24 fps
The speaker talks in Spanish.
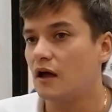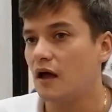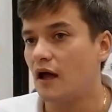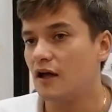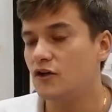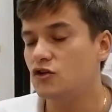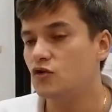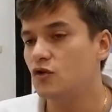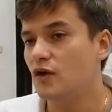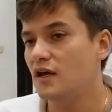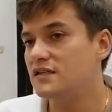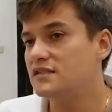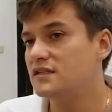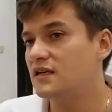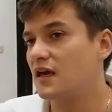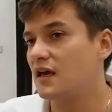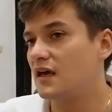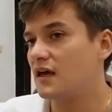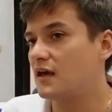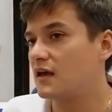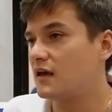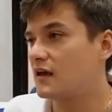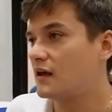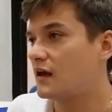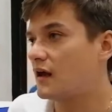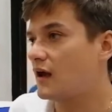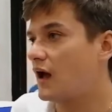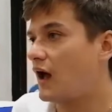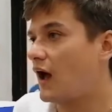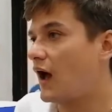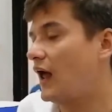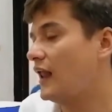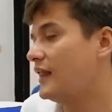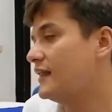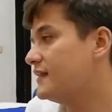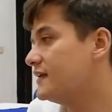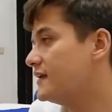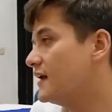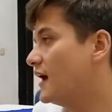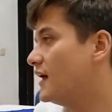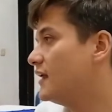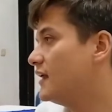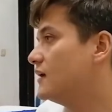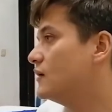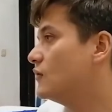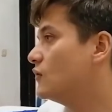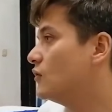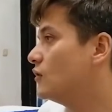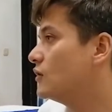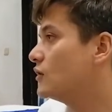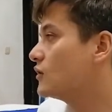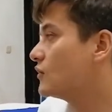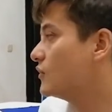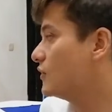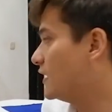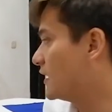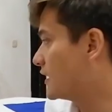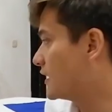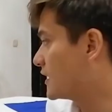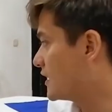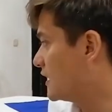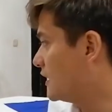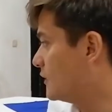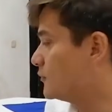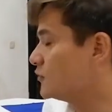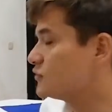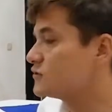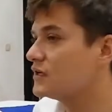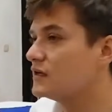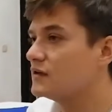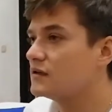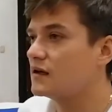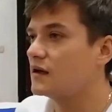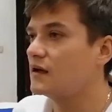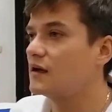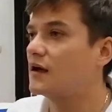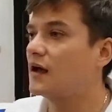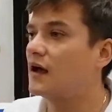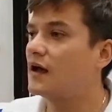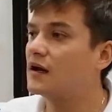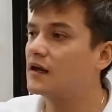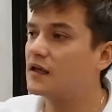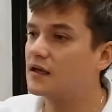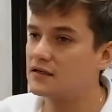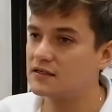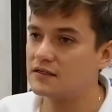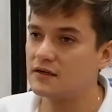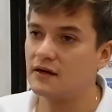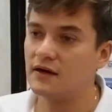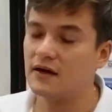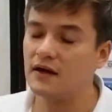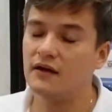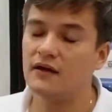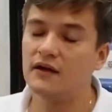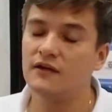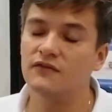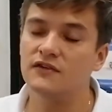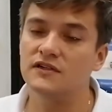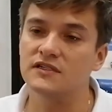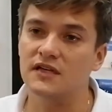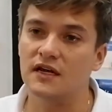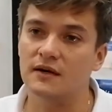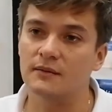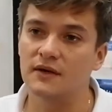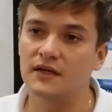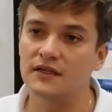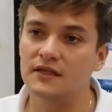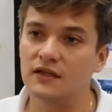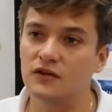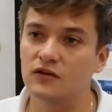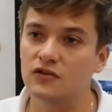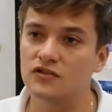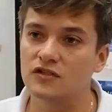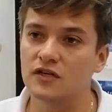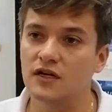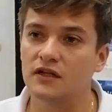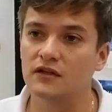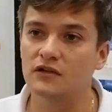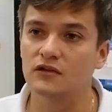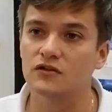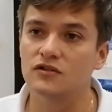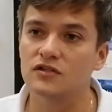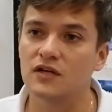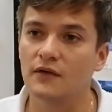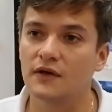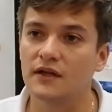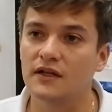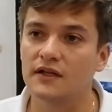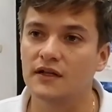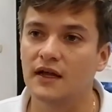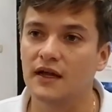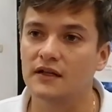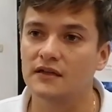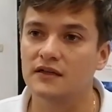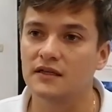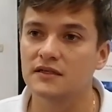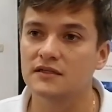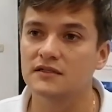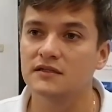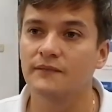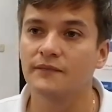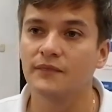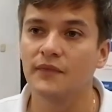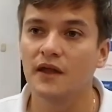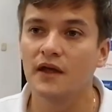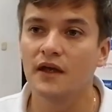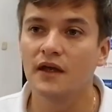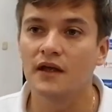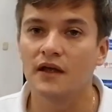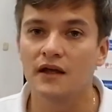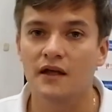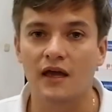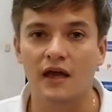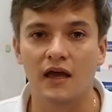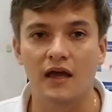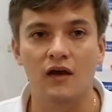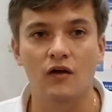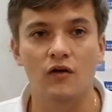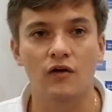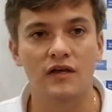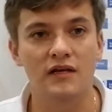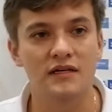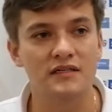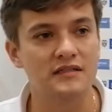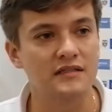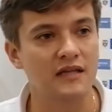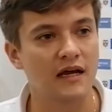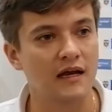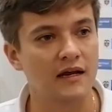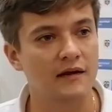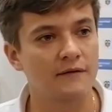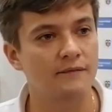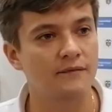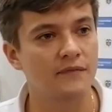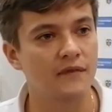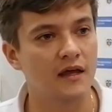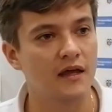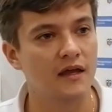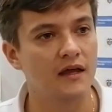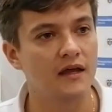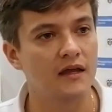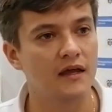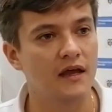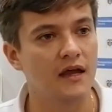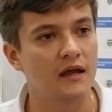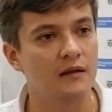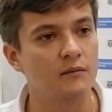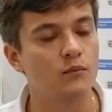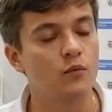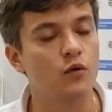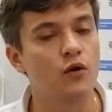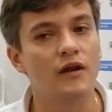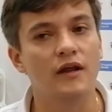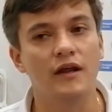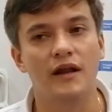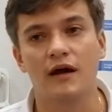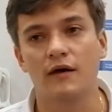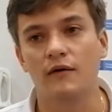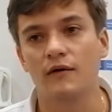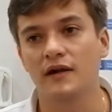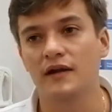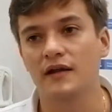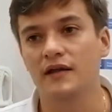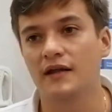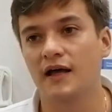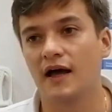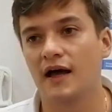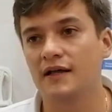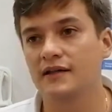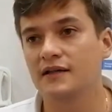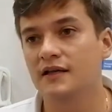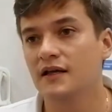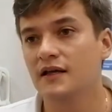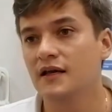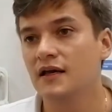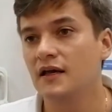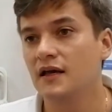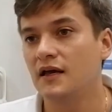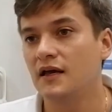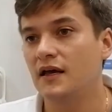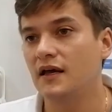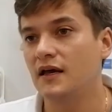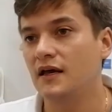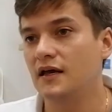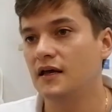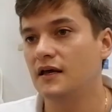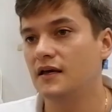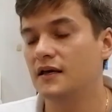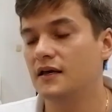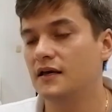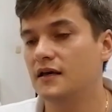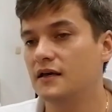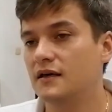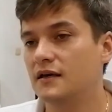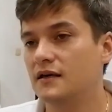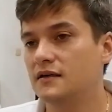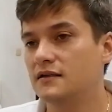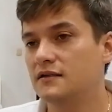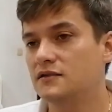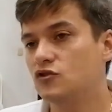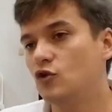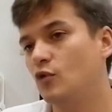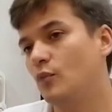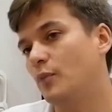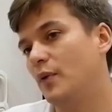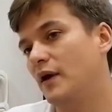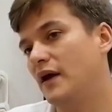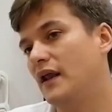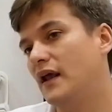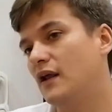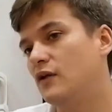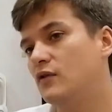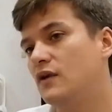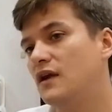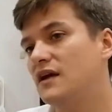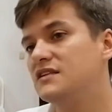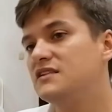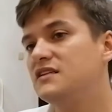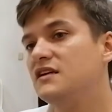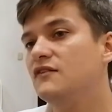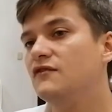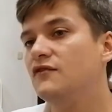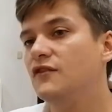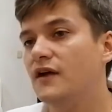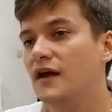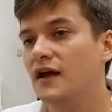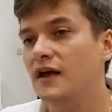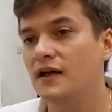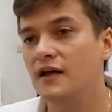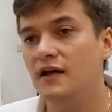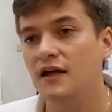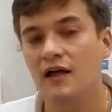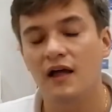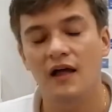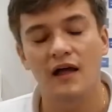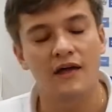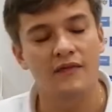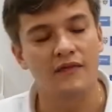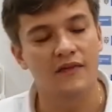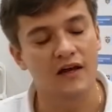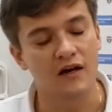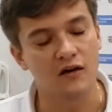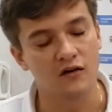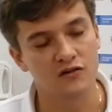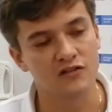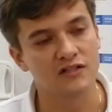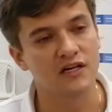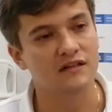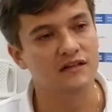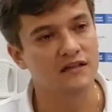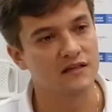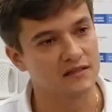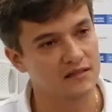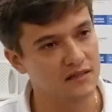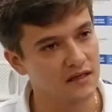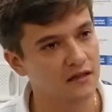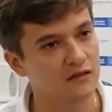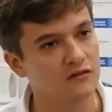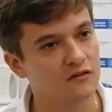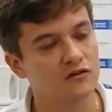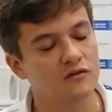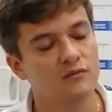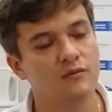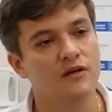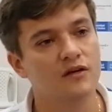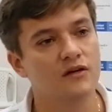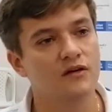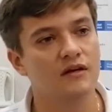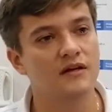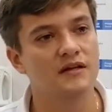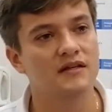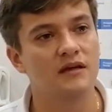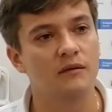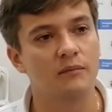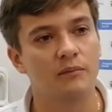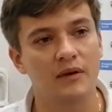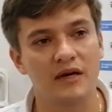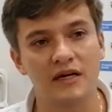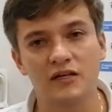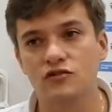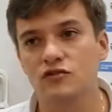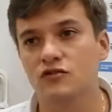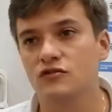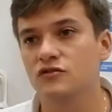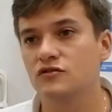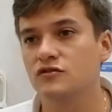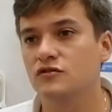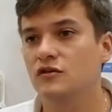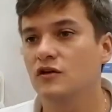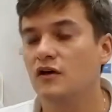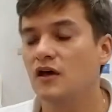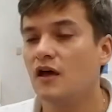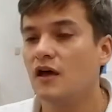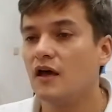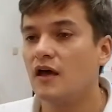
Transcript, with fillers: ayudas que al día de hoy con la que vamos a entregar, que se van a beneficiar más de 200 habitantes que hoy están eh, en vulnerabilidad, eh, superan una cifra de los 700 millones de pesos.